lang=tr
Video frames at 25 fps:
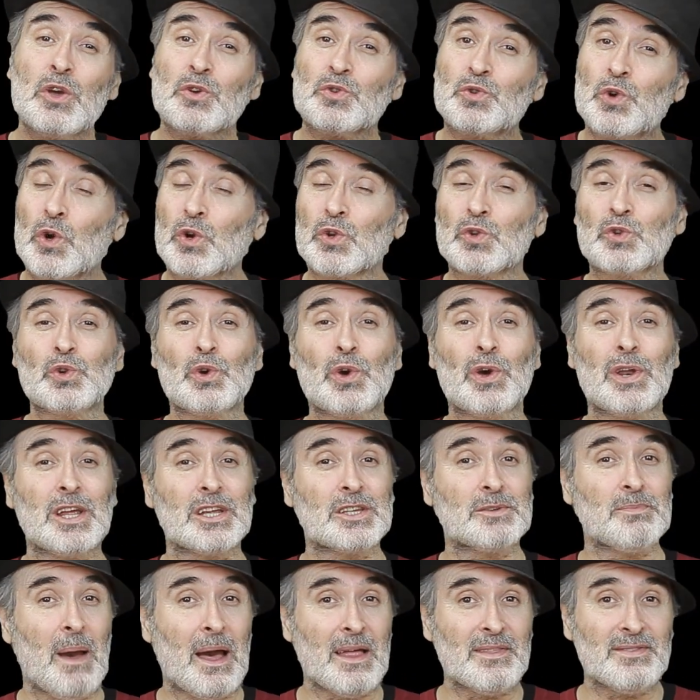görüntü
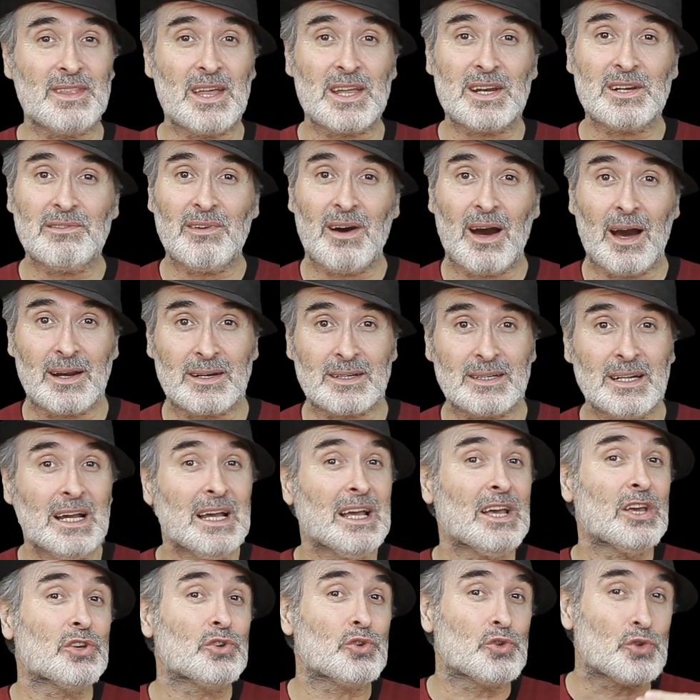yönetmenleri var,
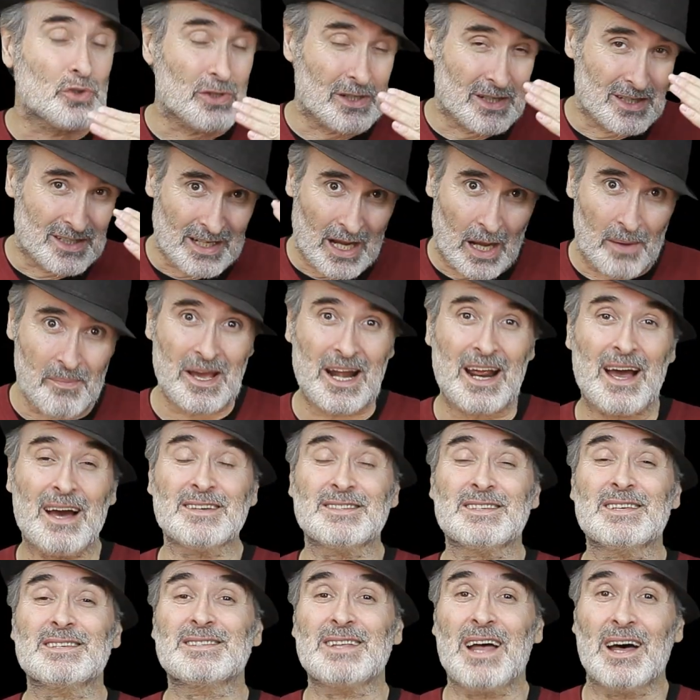kamera
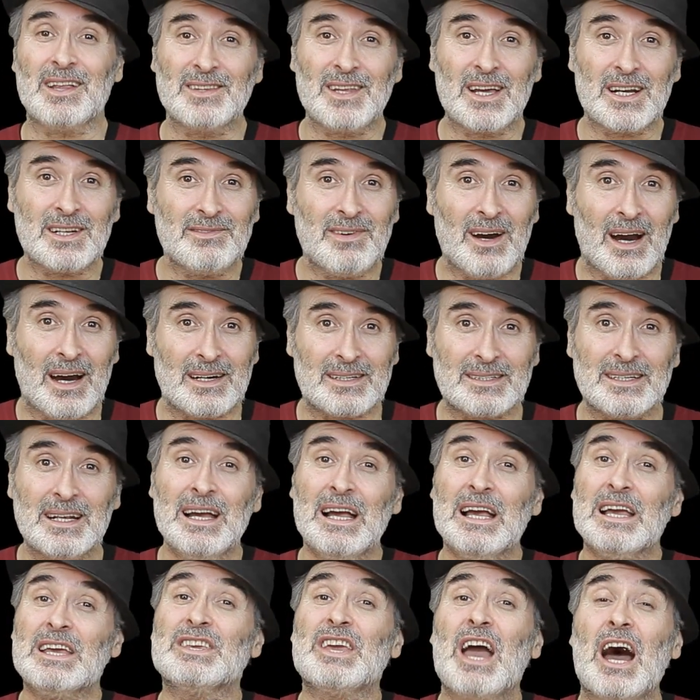asistanları var,
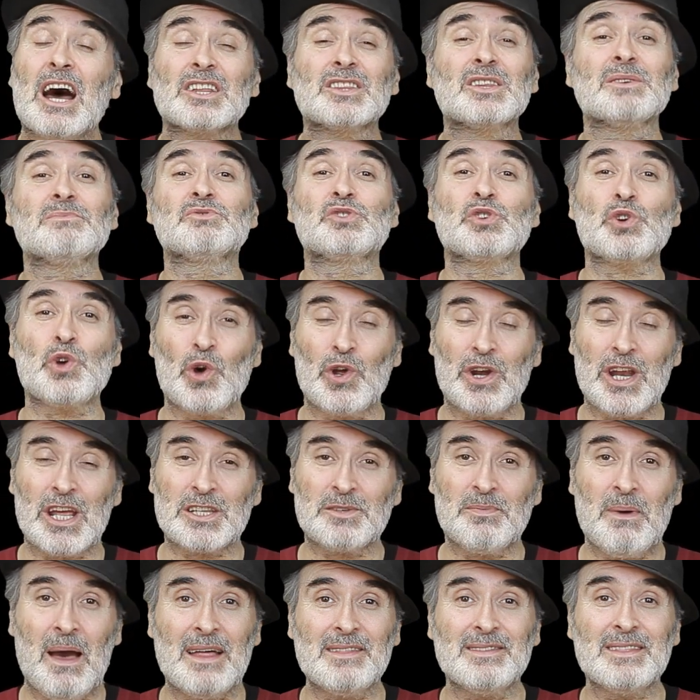yardımcı
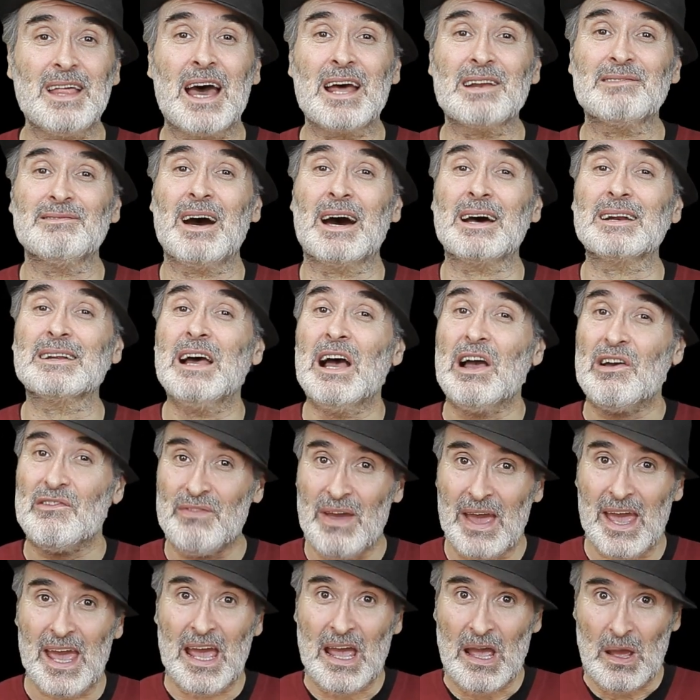yönetmenler var
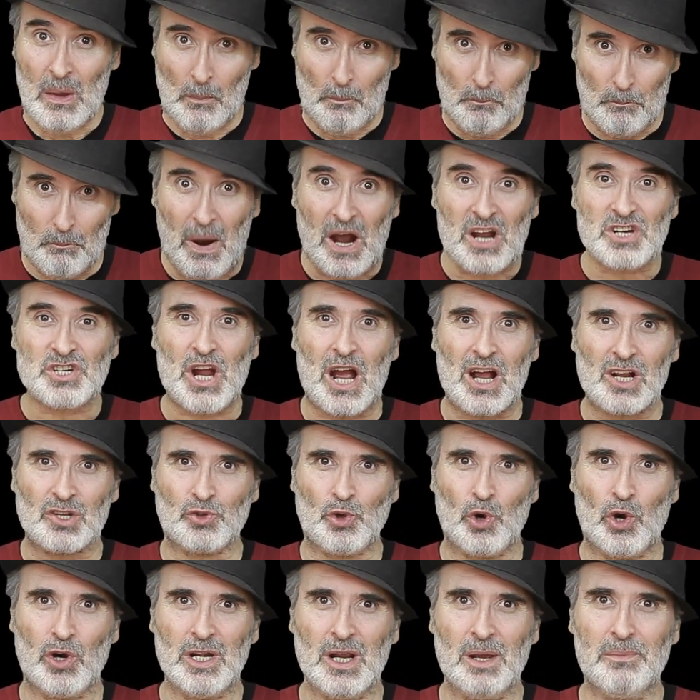ve baş
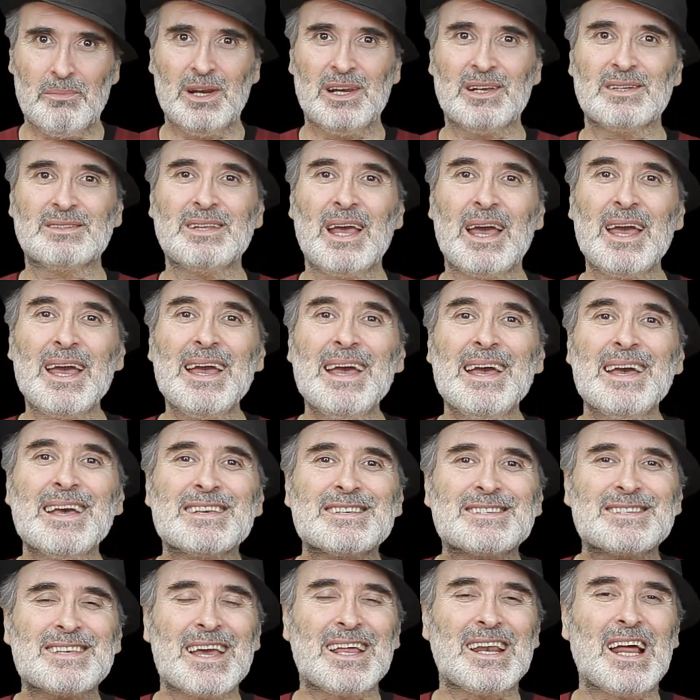aktörle birlikte
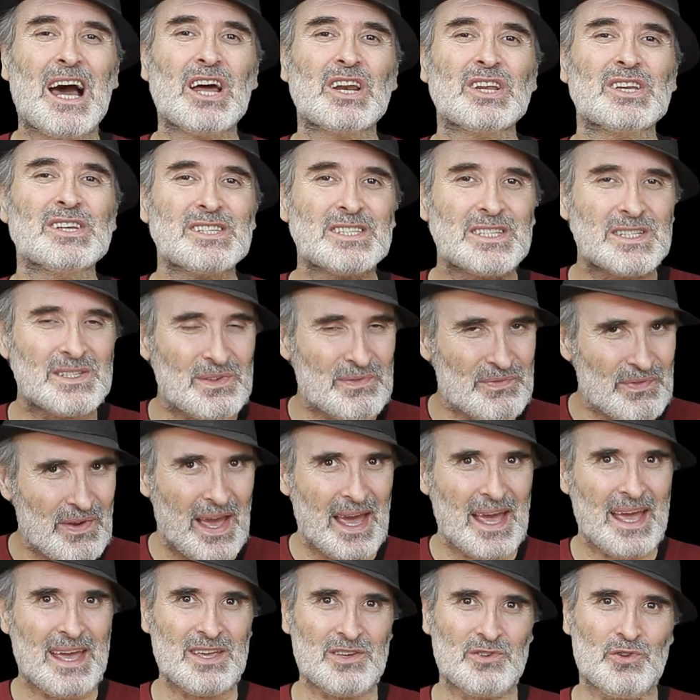senarist
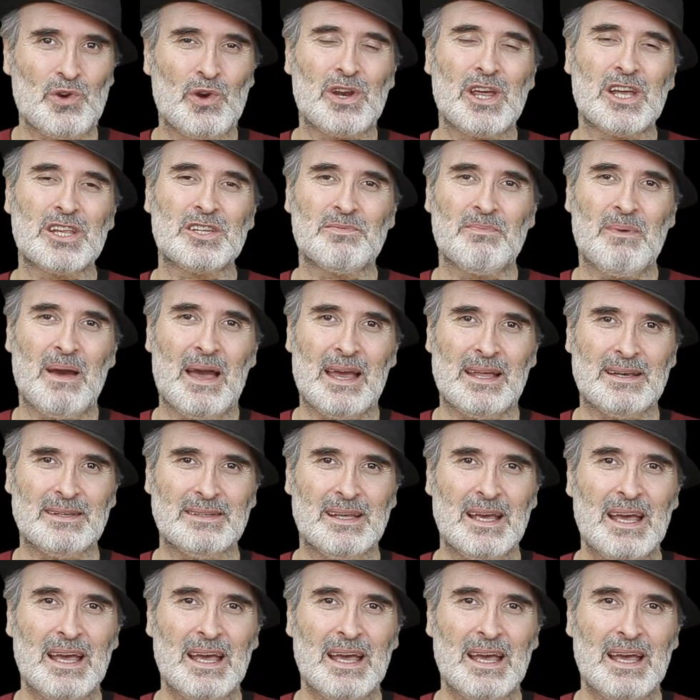ve yönetmen.